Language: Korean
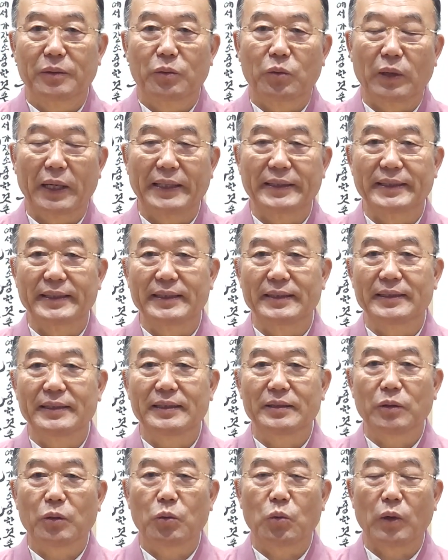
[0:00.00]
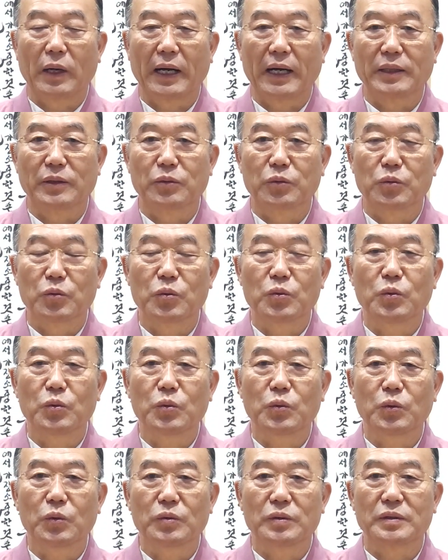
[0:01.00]
환인,
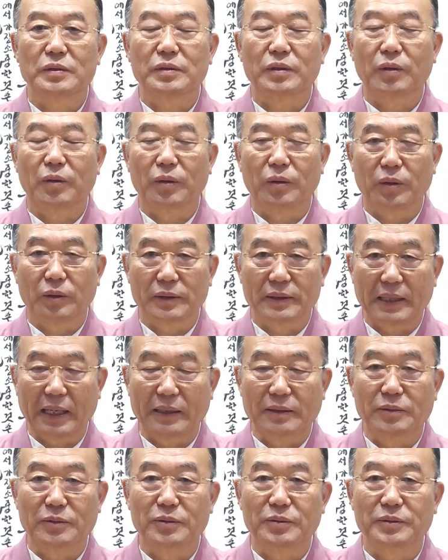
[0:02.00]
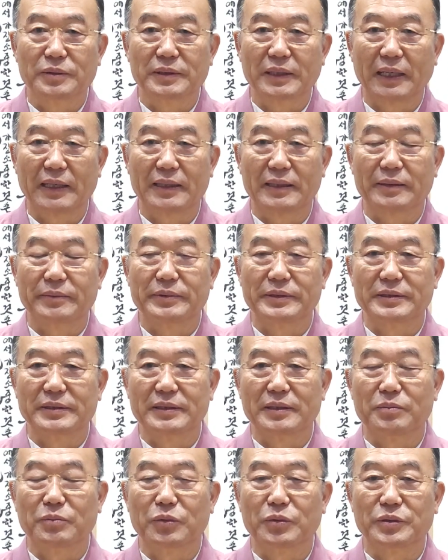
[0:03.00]
환웅, 또 당군
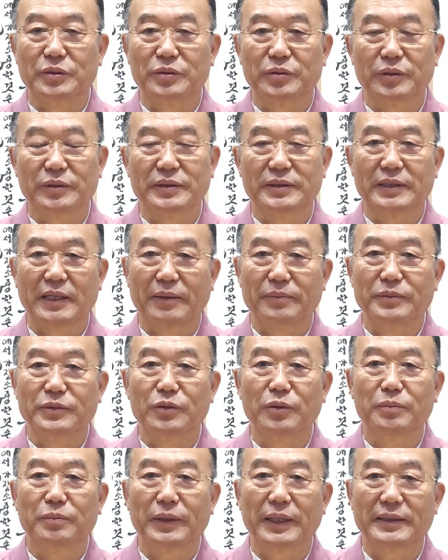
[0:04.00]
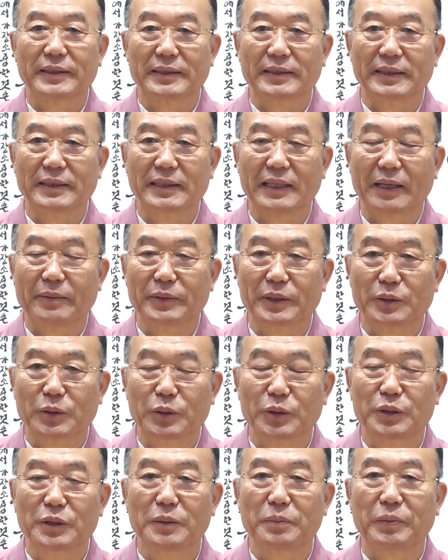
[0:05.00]
할아버지들 모시는 삼존방이 있는가 하면
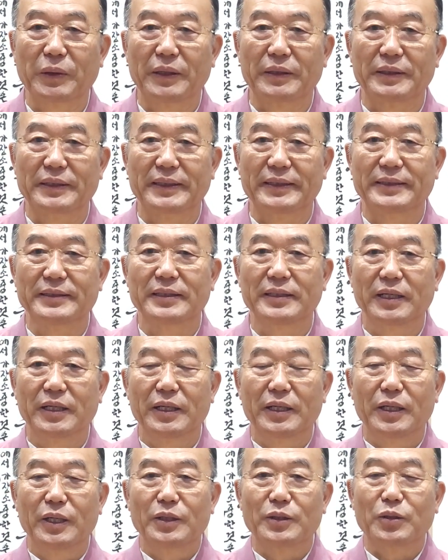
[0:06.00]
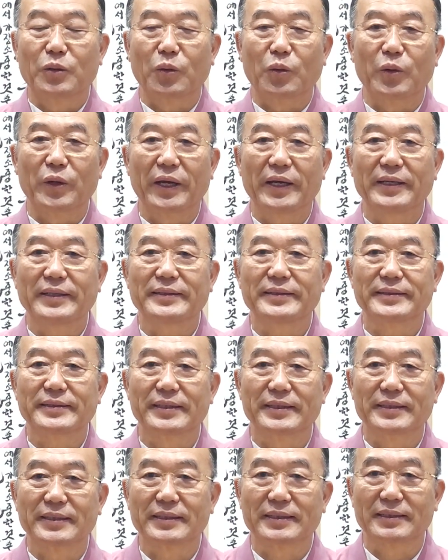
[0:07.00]
그 옆에는
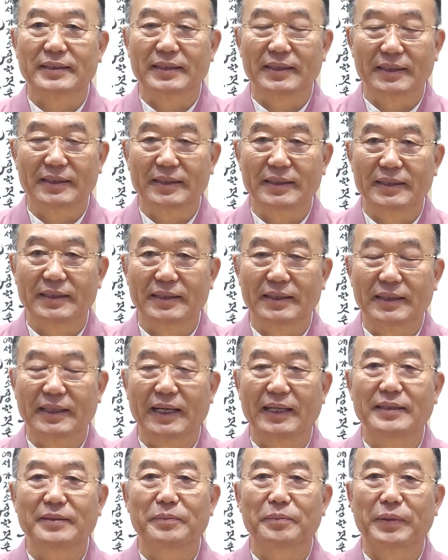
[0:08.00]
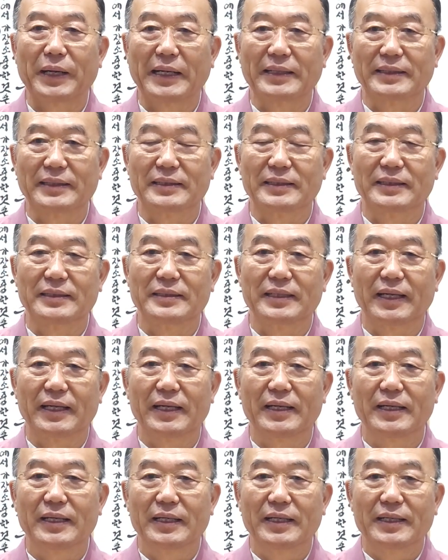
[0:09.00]
도행적덕이라는 방이
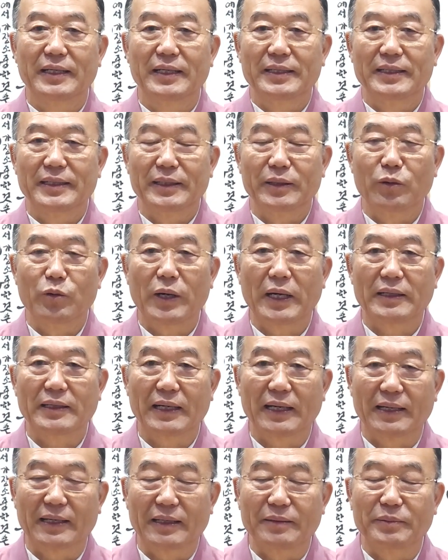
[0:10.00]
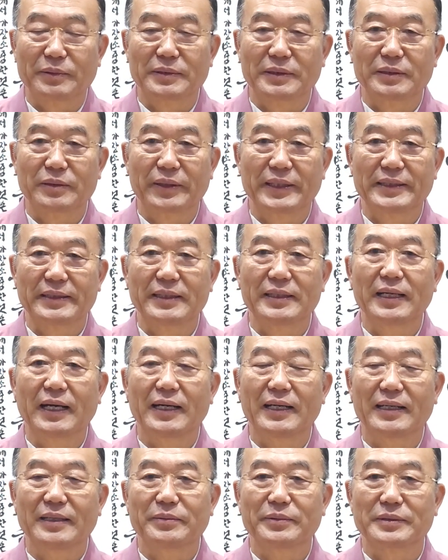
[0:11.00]
있는데 이왕 할아버지와 이
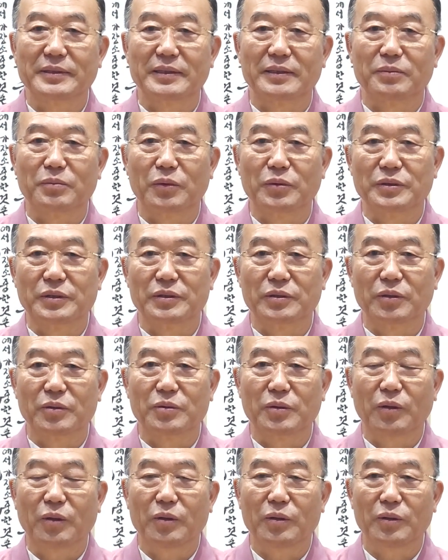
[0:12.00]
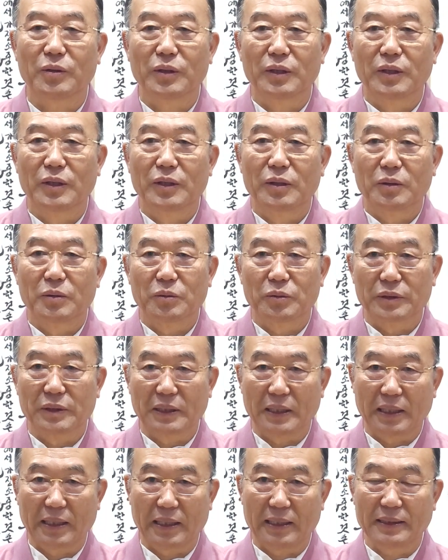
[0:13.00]
할아버지를 모셔놓고
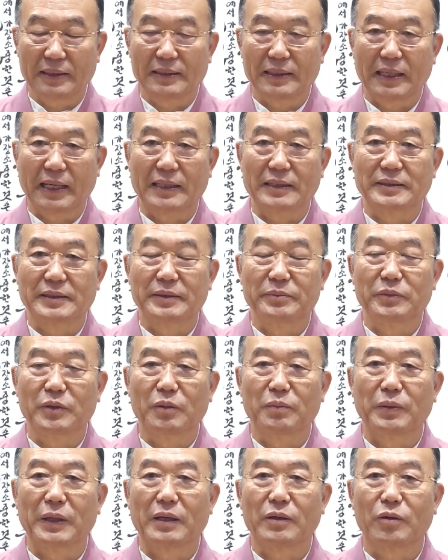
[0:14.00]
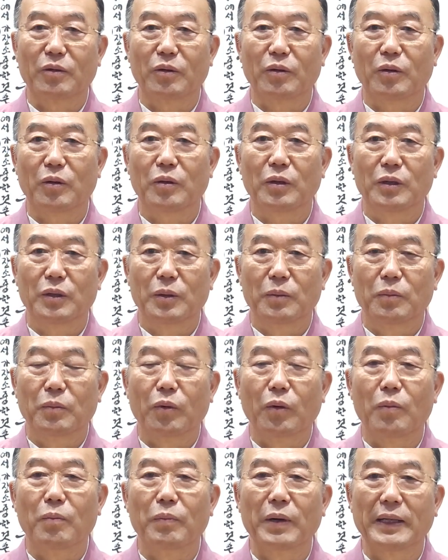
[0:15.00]
우리가 가르침도 받고
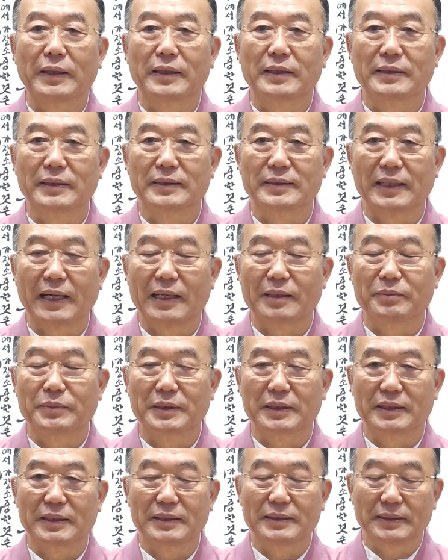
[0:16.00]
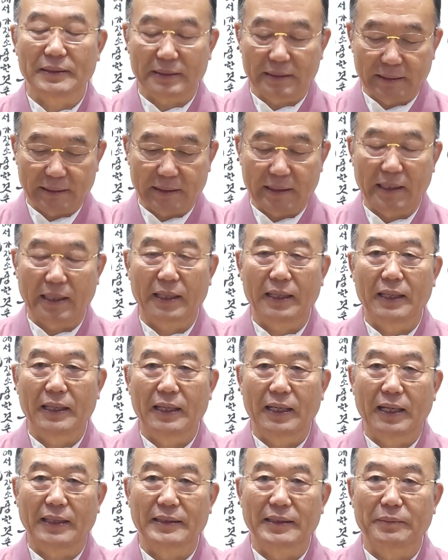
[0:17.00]
본받은 삶을 이렇게
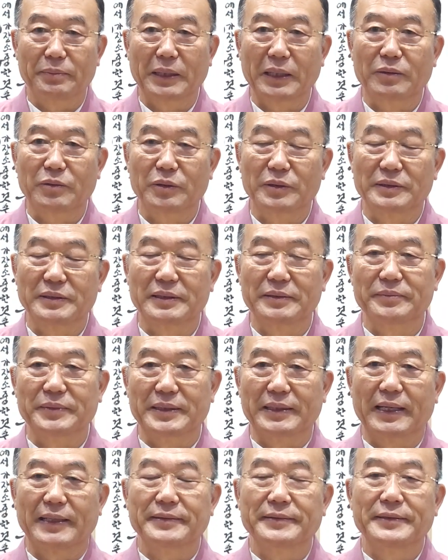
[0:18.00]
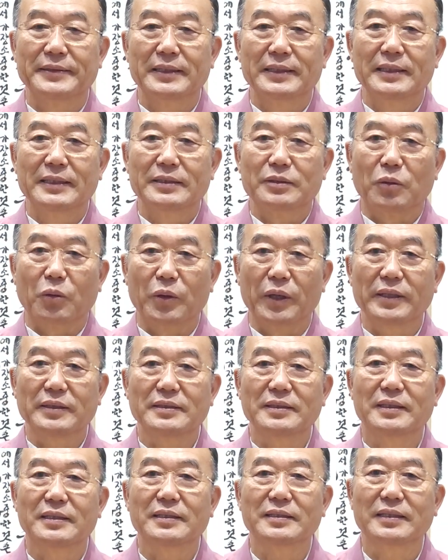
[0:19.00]
안내받고 있습니다.
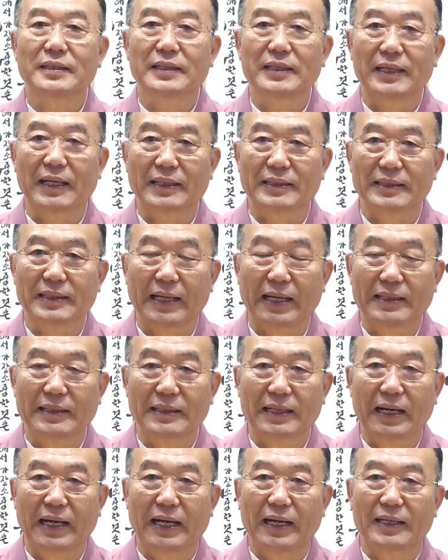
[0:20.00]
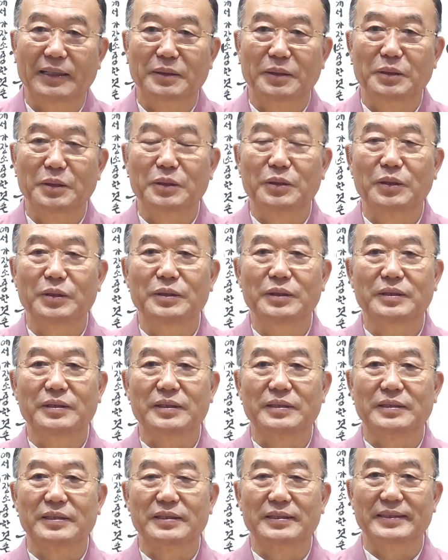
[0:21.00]
도행적덕이란 단어가 어떤
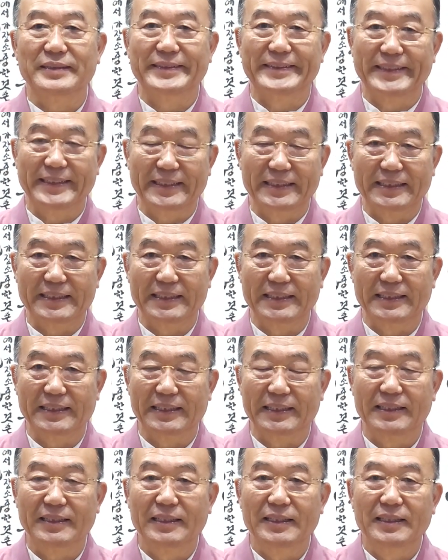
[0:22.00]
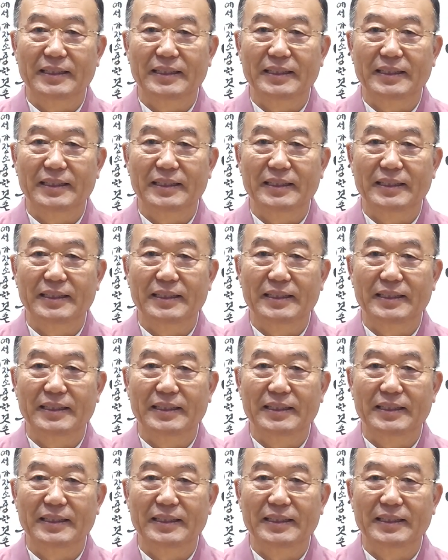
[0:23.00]
뜻인지